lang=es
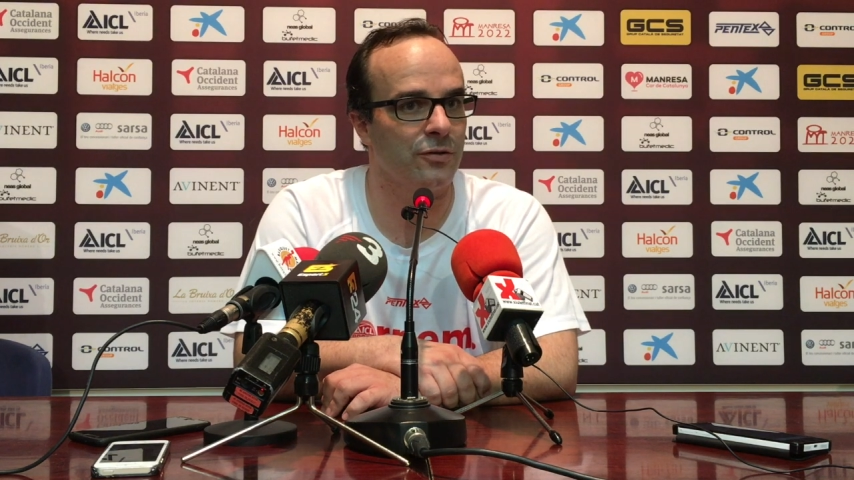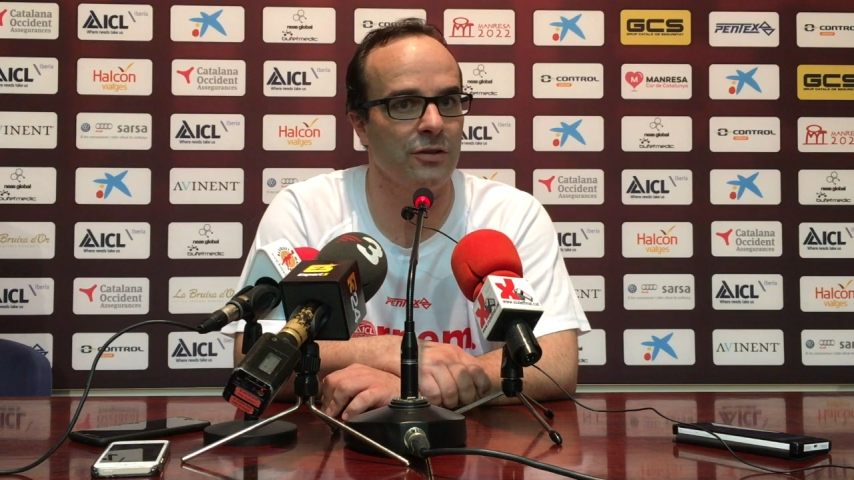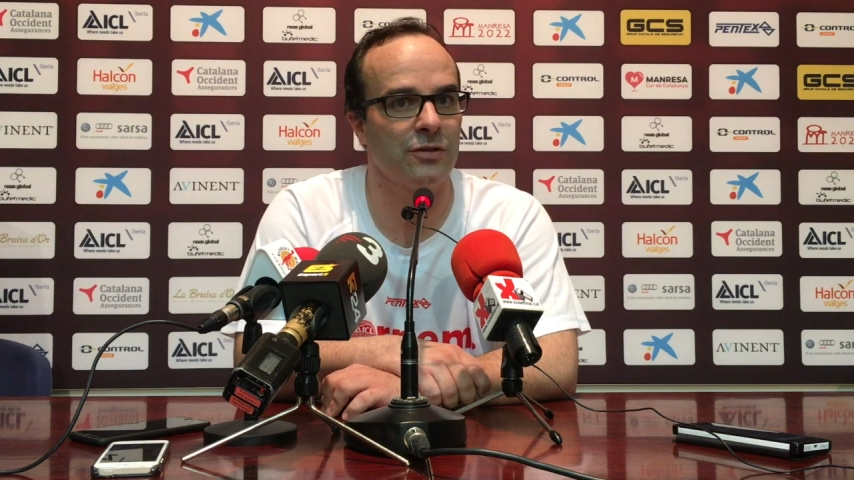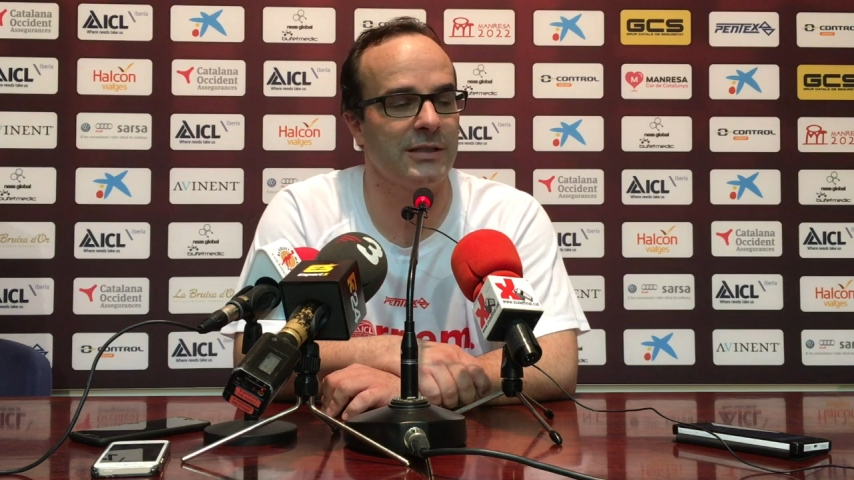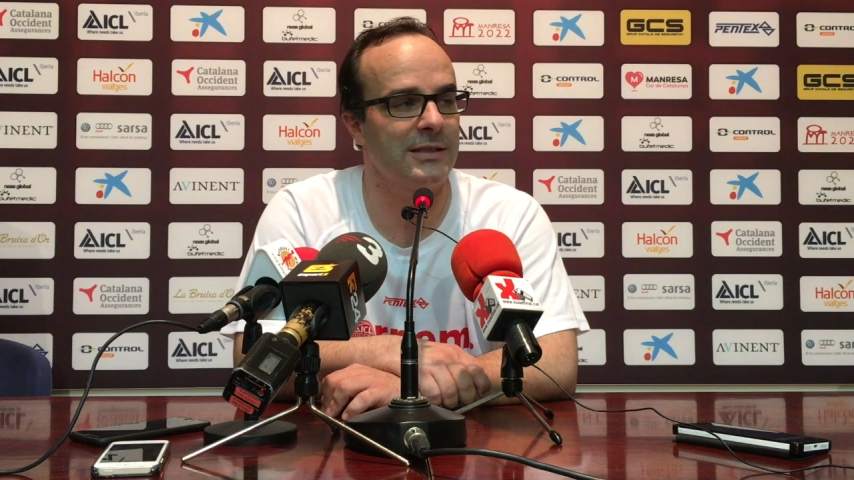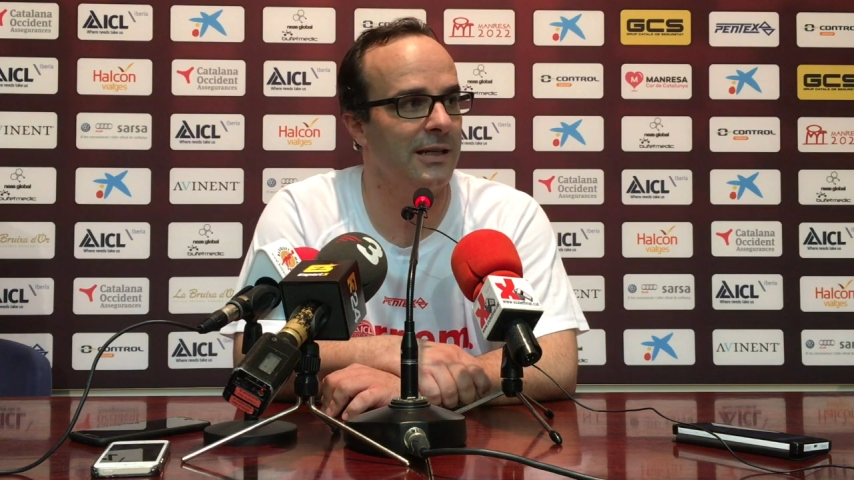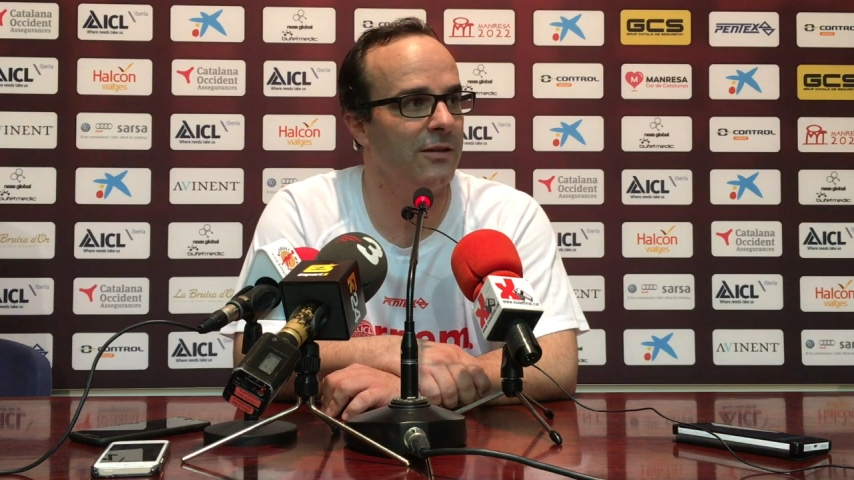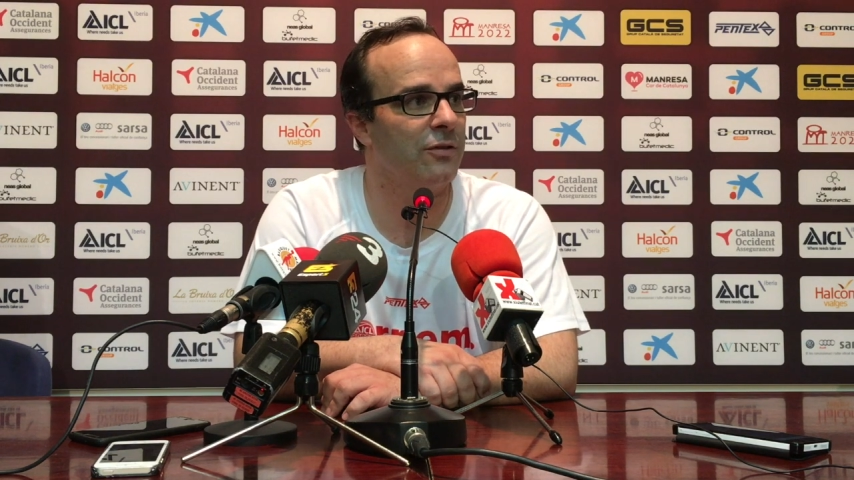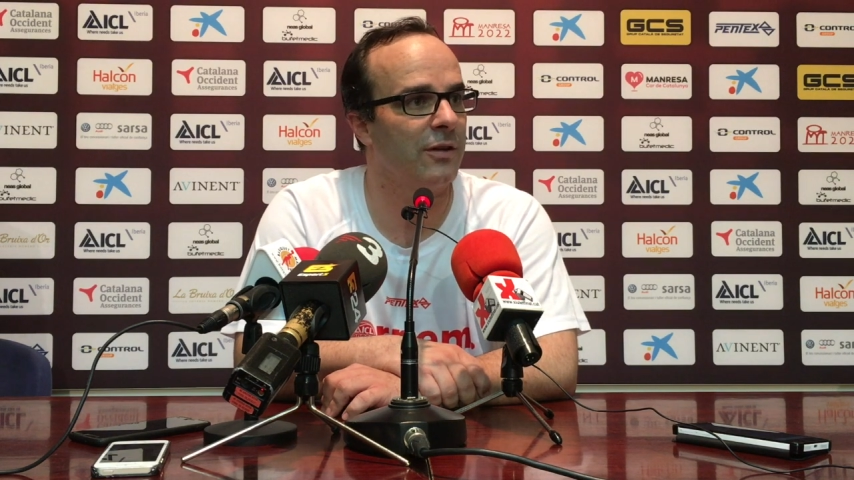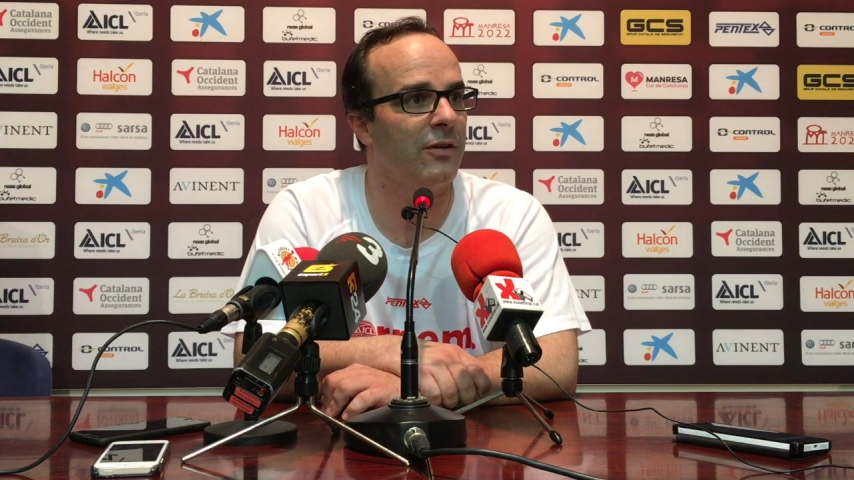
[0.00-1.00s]
de los que
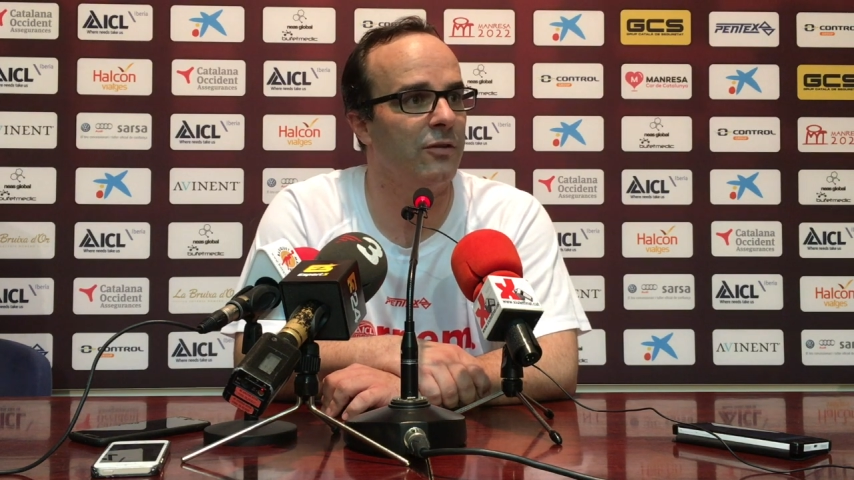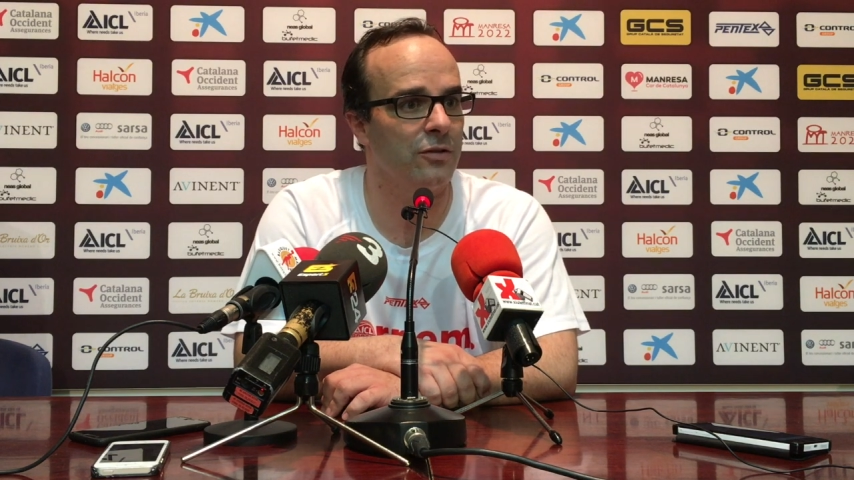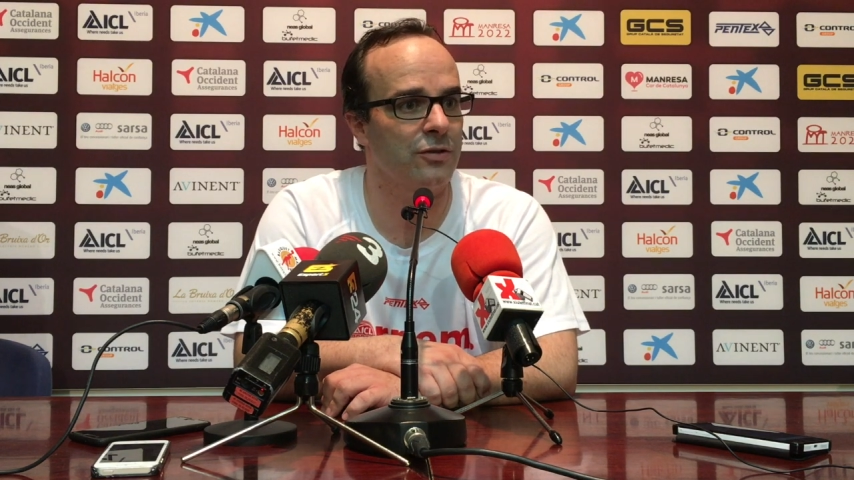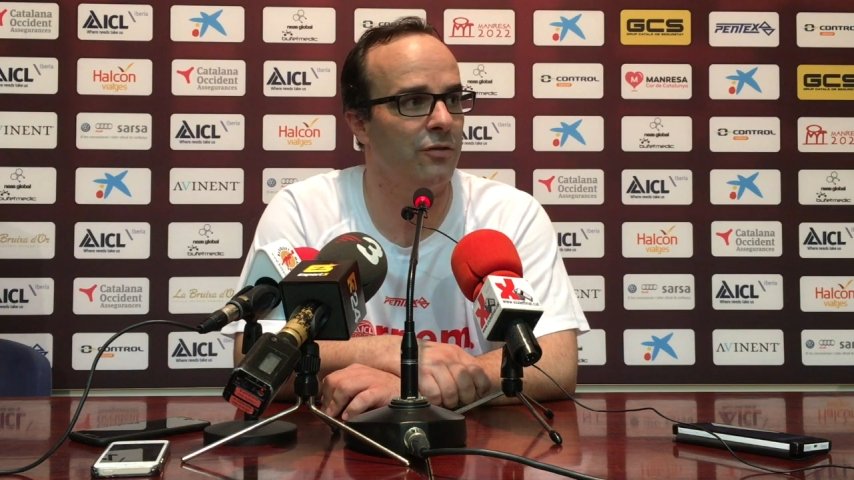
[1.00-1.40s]
están y los